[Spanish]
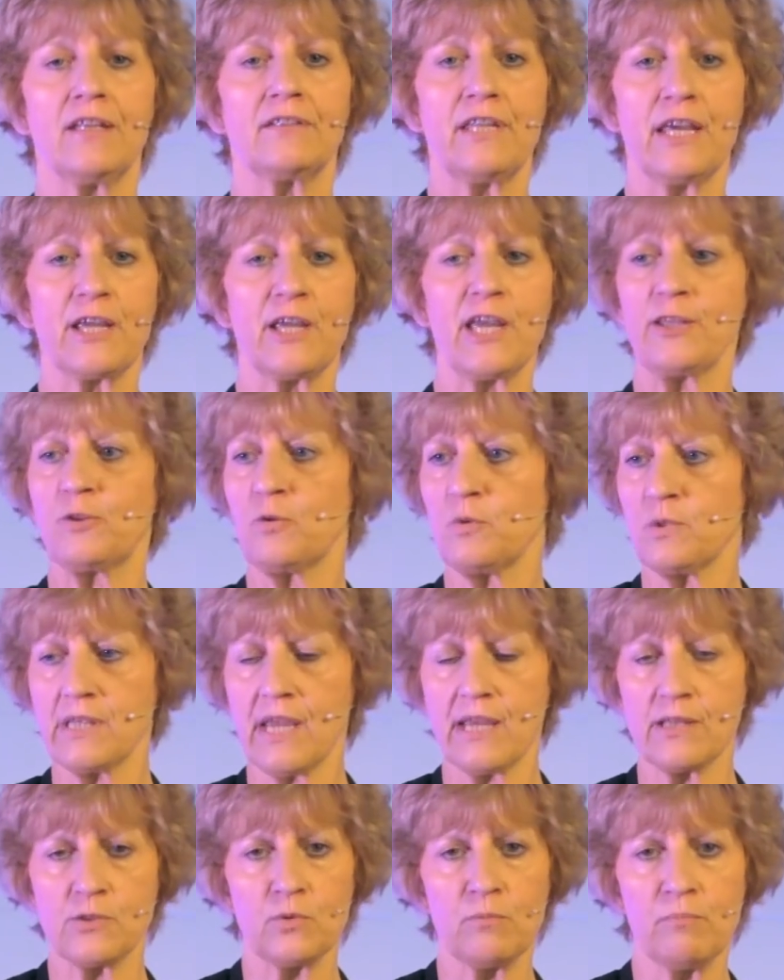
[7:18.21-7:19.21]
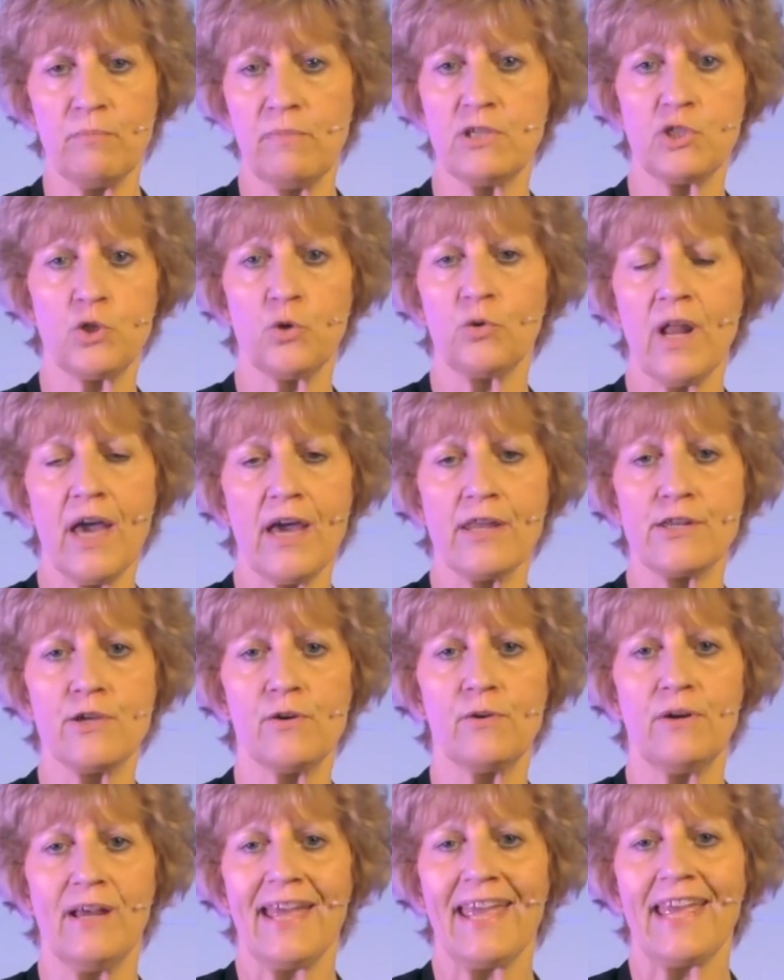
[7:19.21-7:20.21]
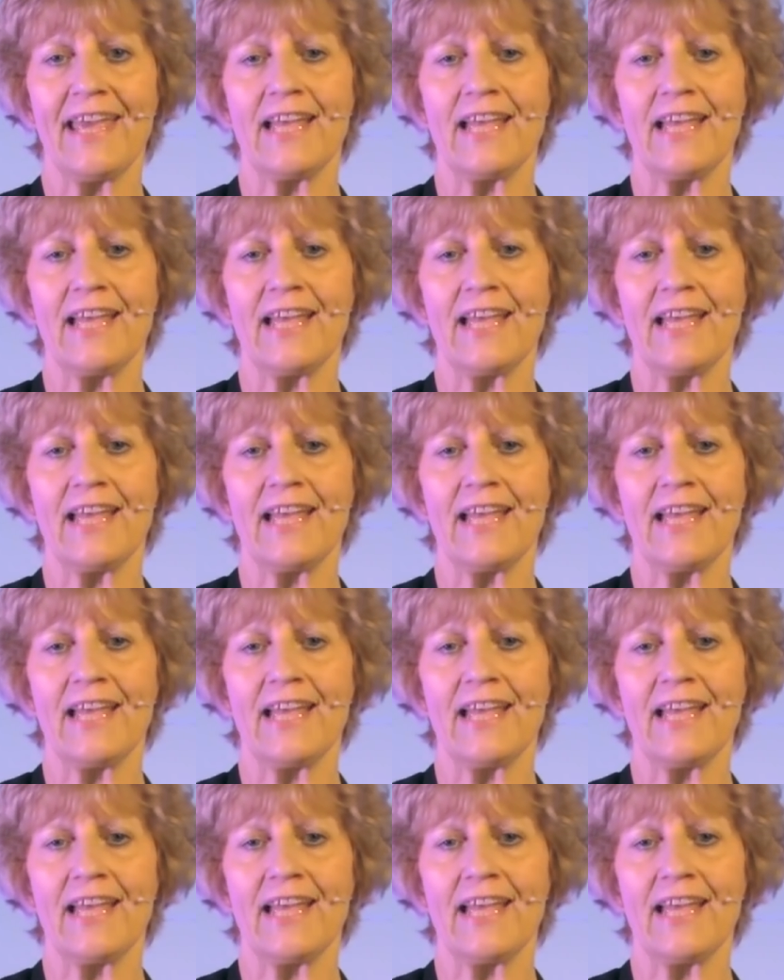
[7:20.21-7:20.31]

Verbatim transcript: de que tú seas un millonario,